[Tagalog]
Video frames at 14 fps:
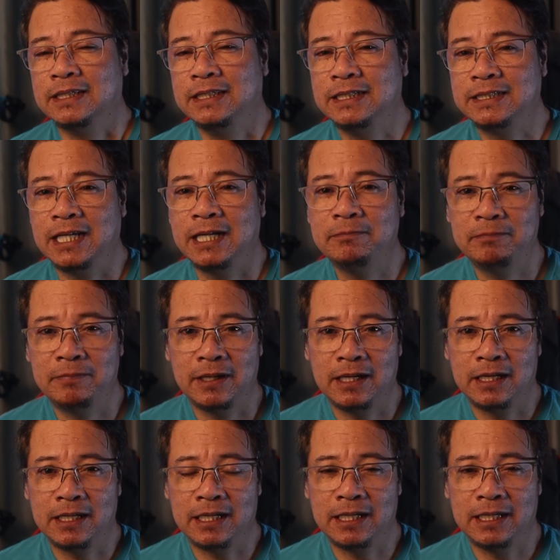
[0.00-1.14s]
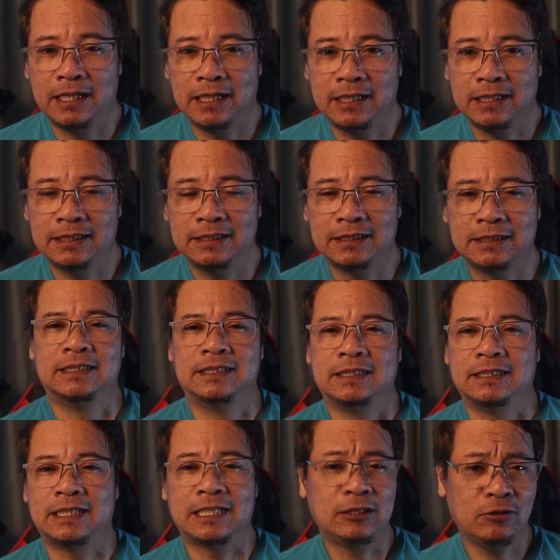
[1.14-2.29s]
This time para
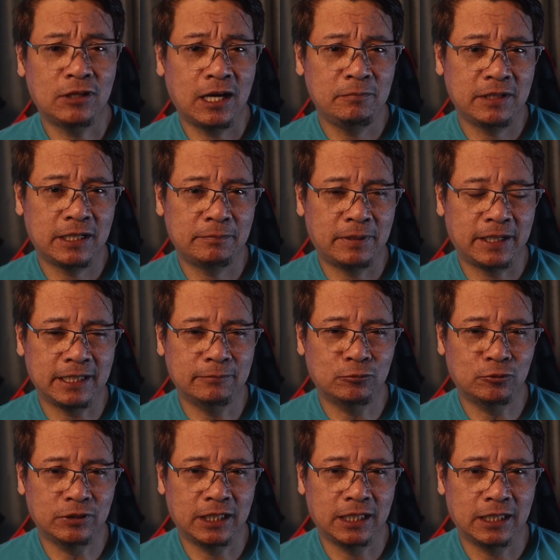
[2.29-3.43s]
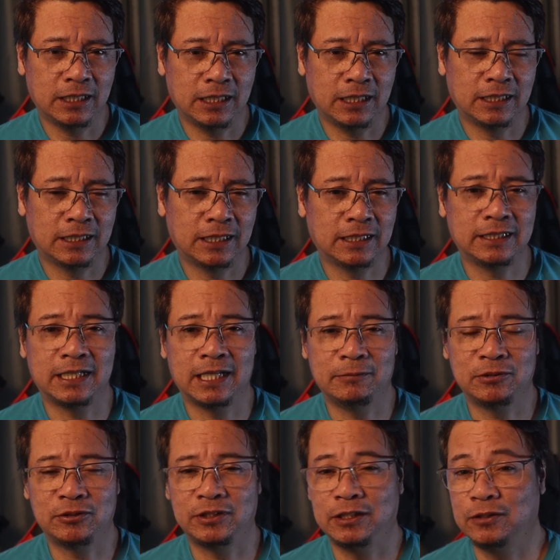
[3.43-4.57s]
tatlong camera pa rin muna ang uh,
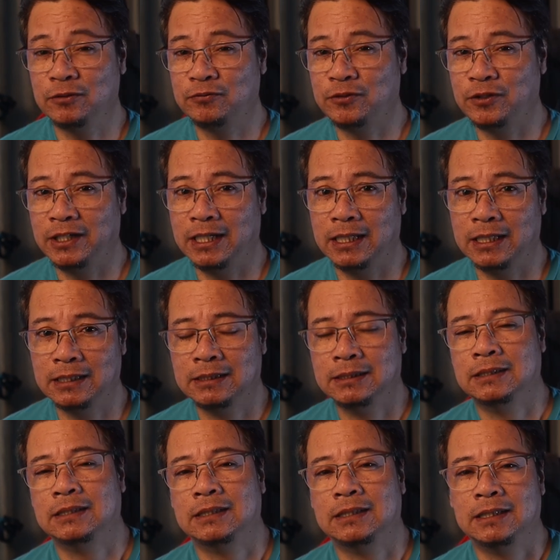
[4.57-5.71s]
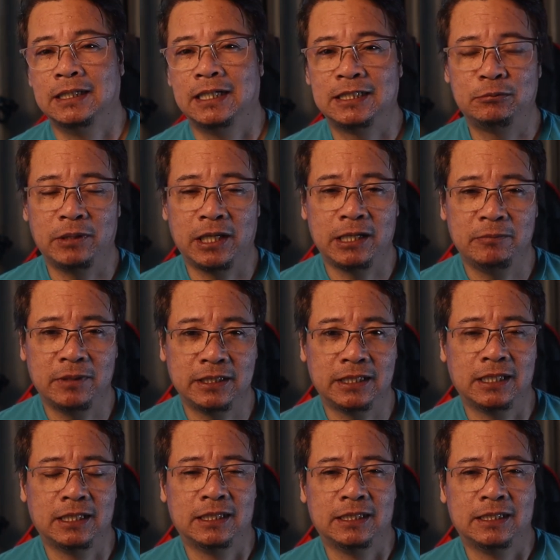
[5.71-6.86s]
ginamit ko dito for uh, experiment.